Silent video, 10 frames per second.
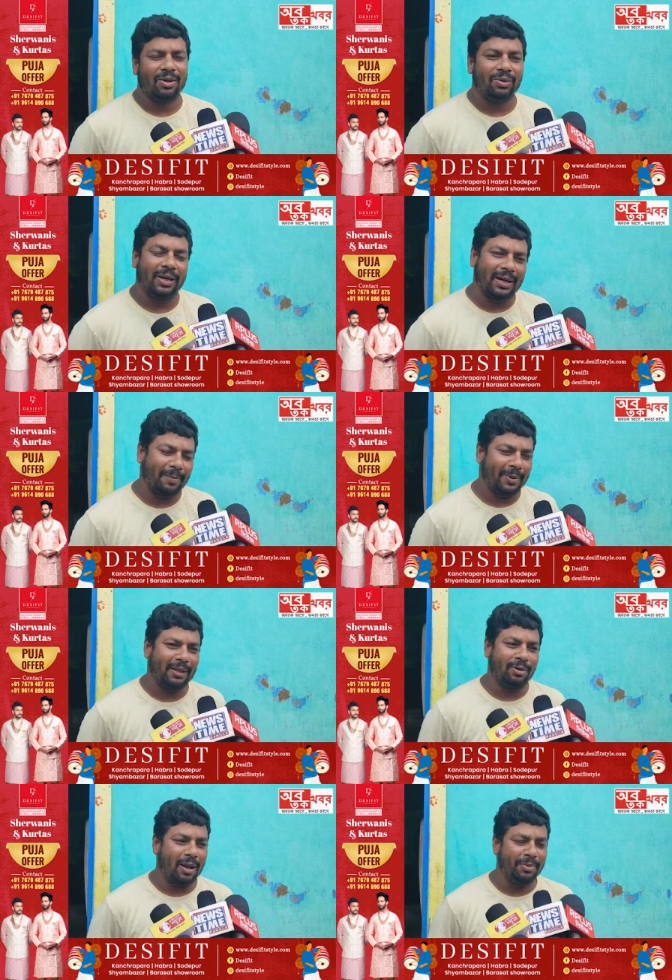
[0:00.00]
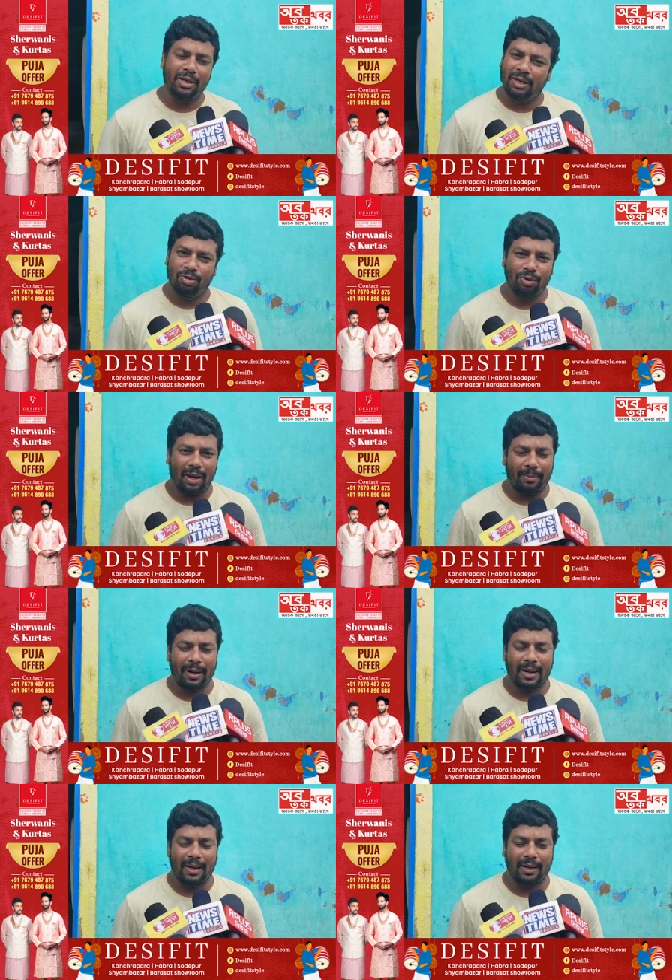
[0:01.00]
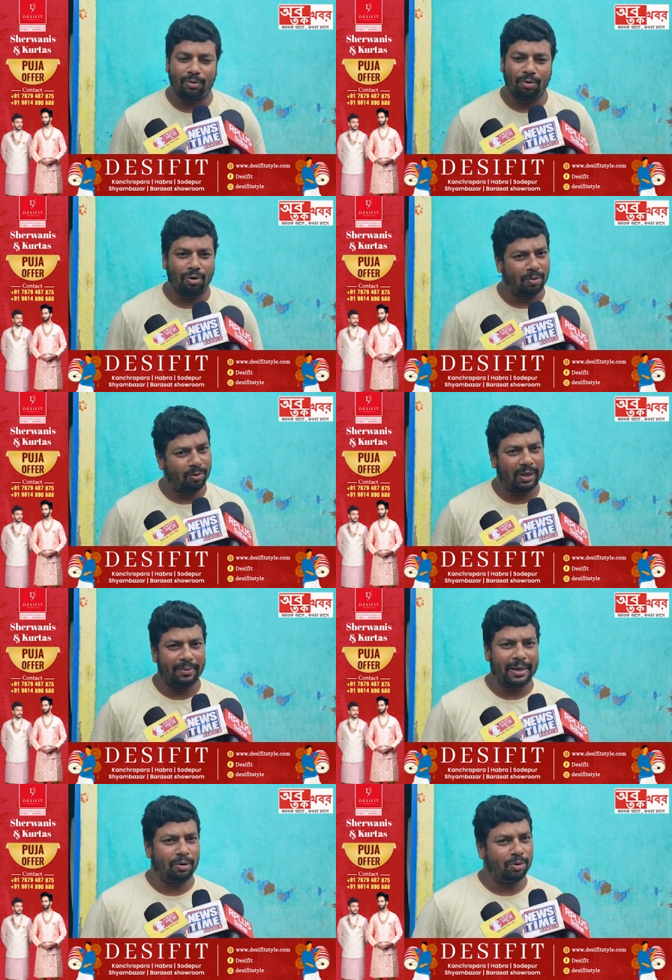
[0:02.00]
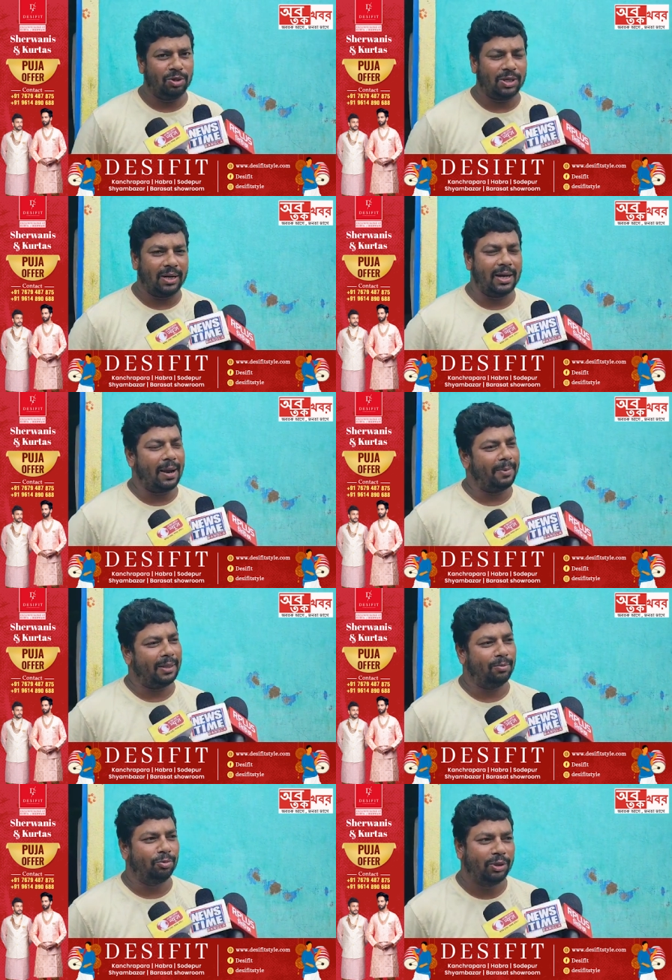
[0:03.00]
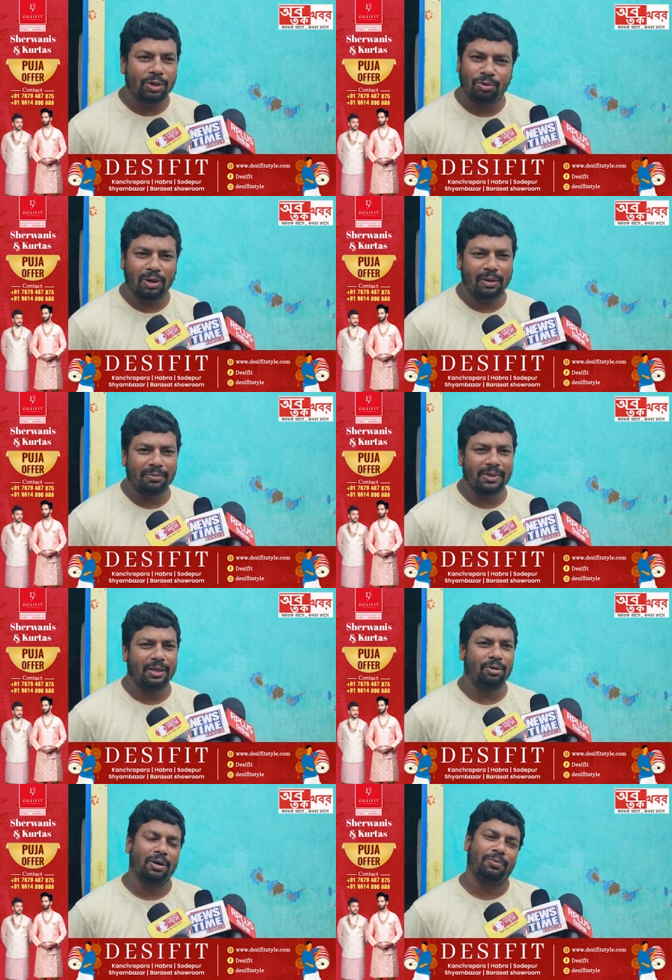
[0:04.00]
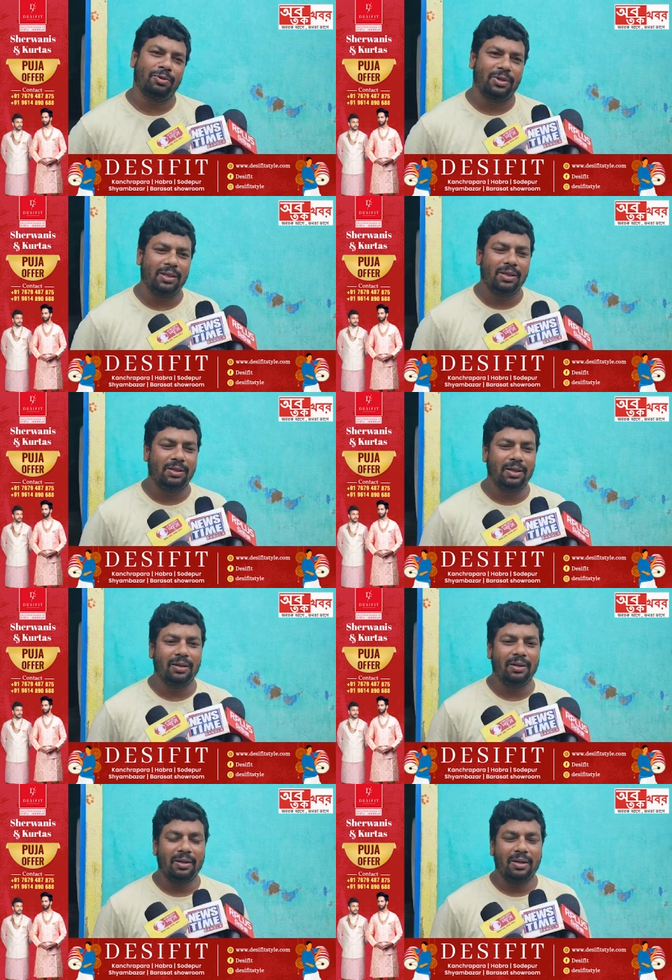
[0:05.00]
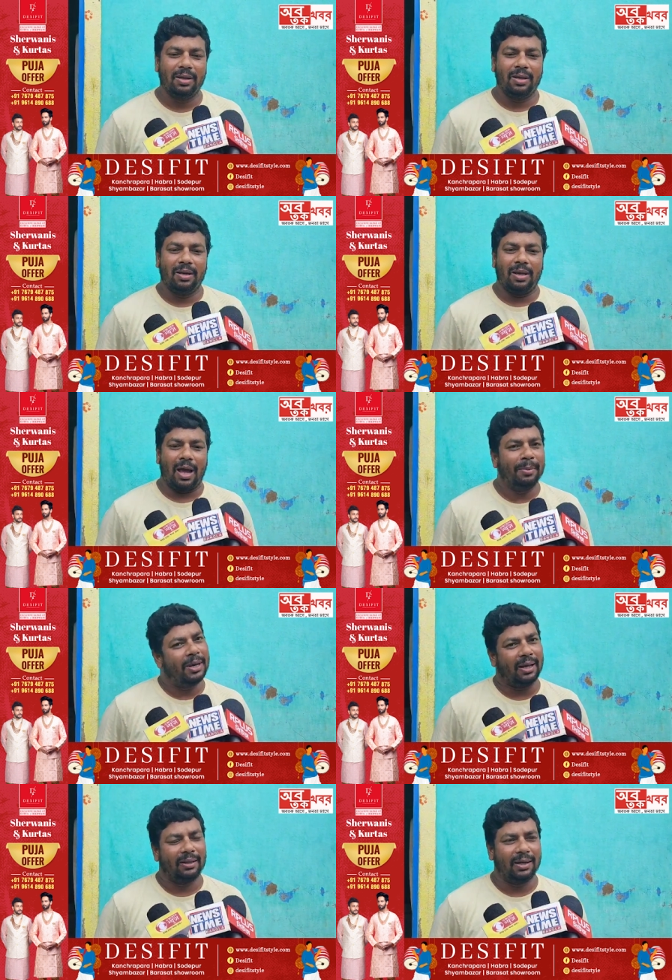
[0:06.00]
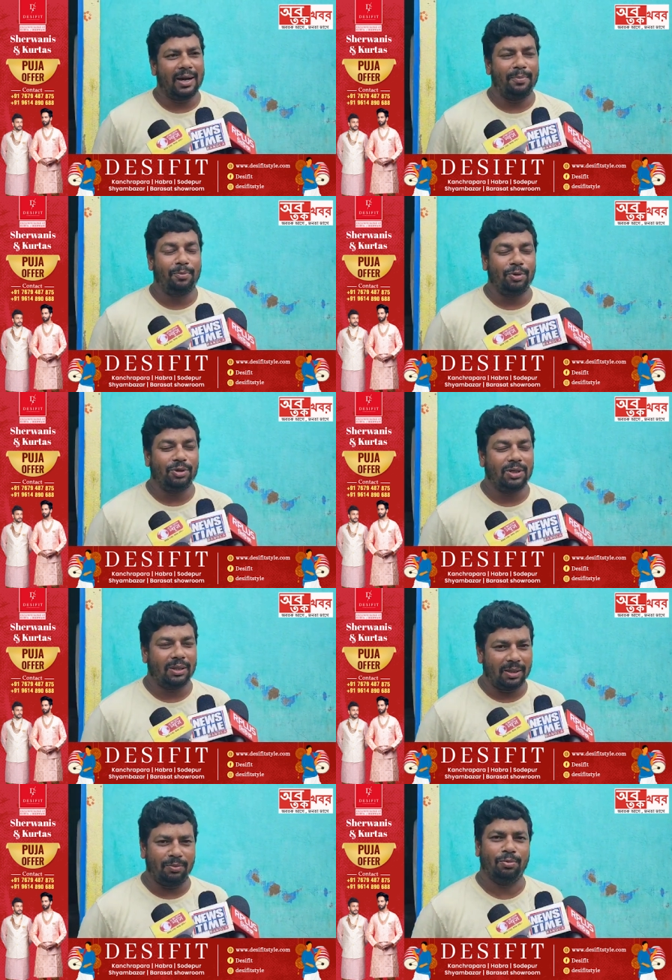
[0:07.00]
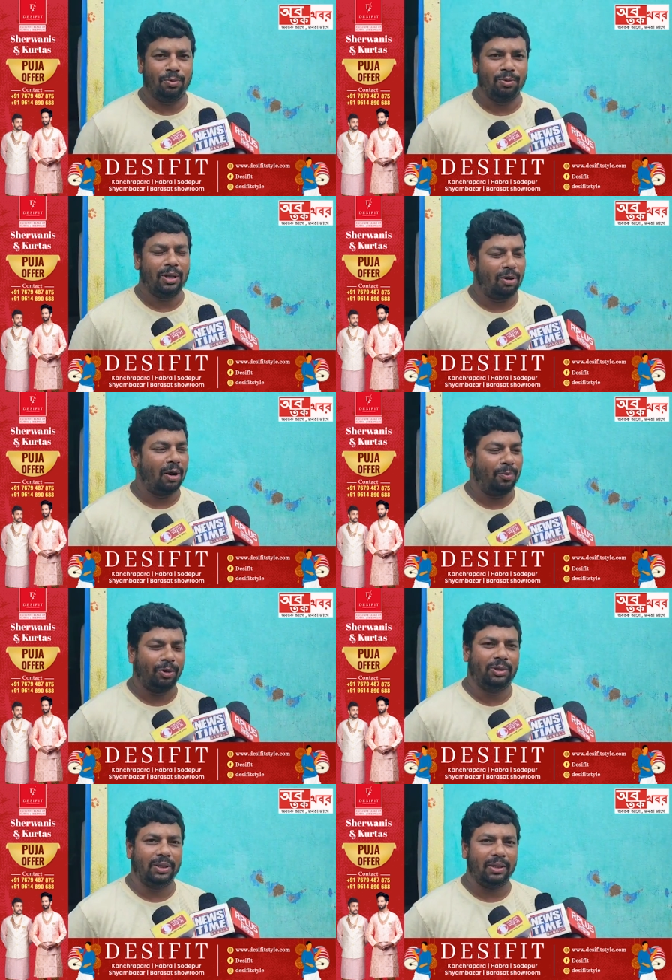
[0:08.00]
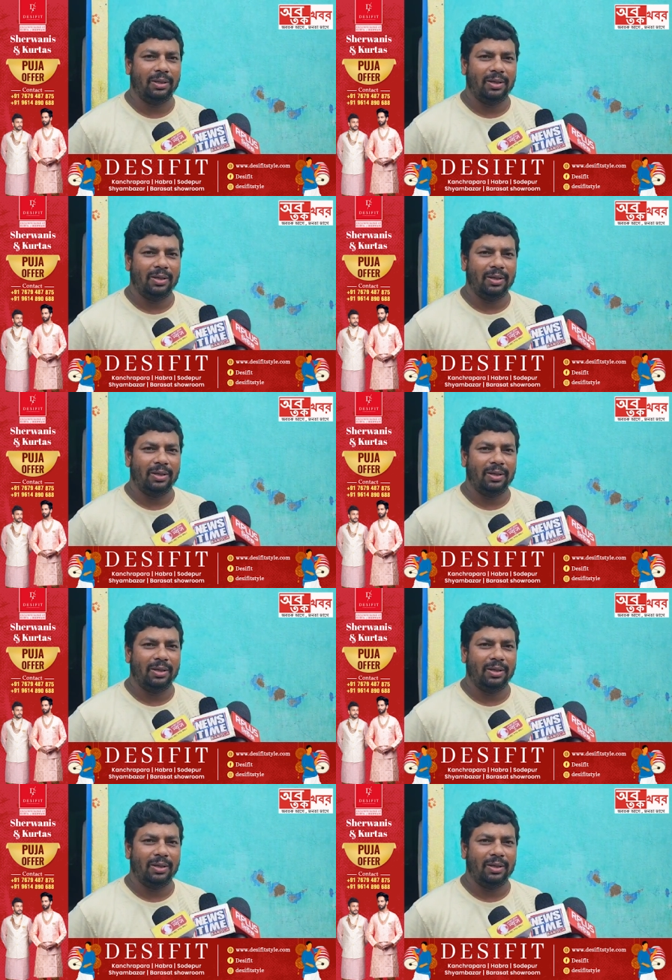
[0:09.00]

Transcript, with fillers: তো এটা আপনাদের আমি কিছু আমার কানে কোনো খবর নেই আমি এখনও পর্যন্ত জানি না আপনাদের মুখ থেকেই শুনলাম যে এই ধরনের পোস্টার দিয়েছে আমি খান্দরা গ্রাম পঞ্চায়েতের উপপ্রধান হওয়ার পর থেকে